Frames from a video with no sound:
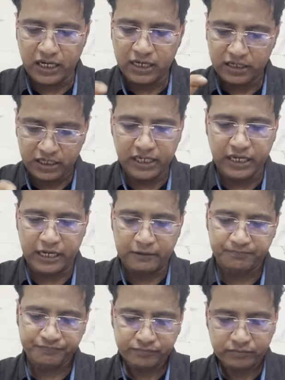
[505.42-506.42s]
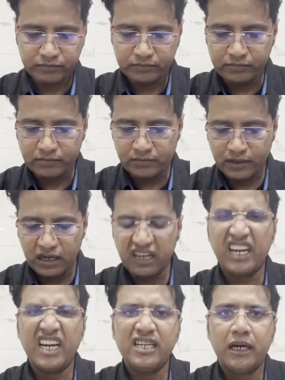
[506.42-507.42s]
हैं ठीक है
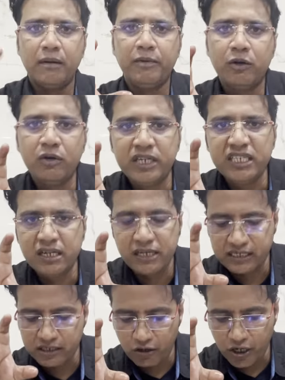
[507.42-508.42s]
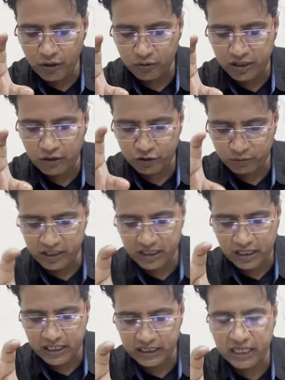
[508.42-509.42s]
कई जगह बिल्कुल डीजल जैसा ऑयल होता है उसमें
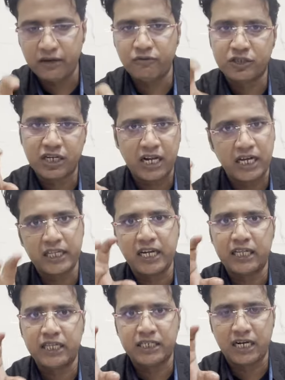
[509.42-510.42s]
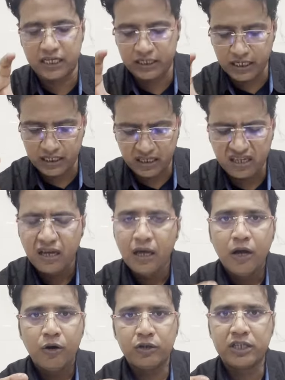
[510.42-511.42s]
तल देते हैं वो चलाते रहते चलाते रहते
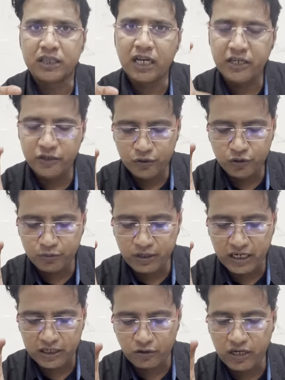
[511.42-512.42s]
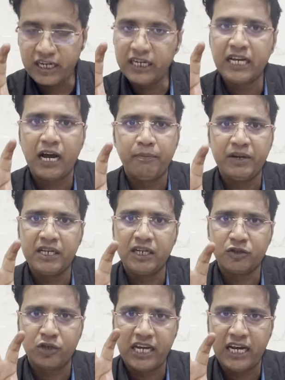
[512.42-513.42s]
हो सकता है रीयूज़ भी करते हो लेकिन यहाँ पे ना
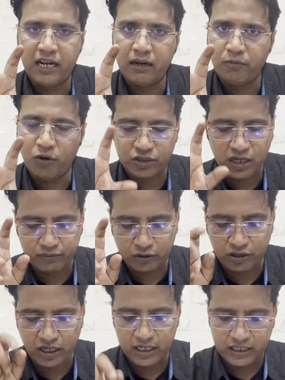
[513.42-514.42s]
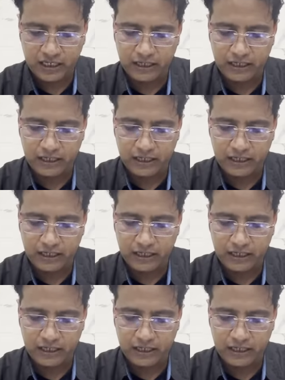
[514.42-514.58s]
तेल है ना बहुत साफ़ सुथरा है ठीक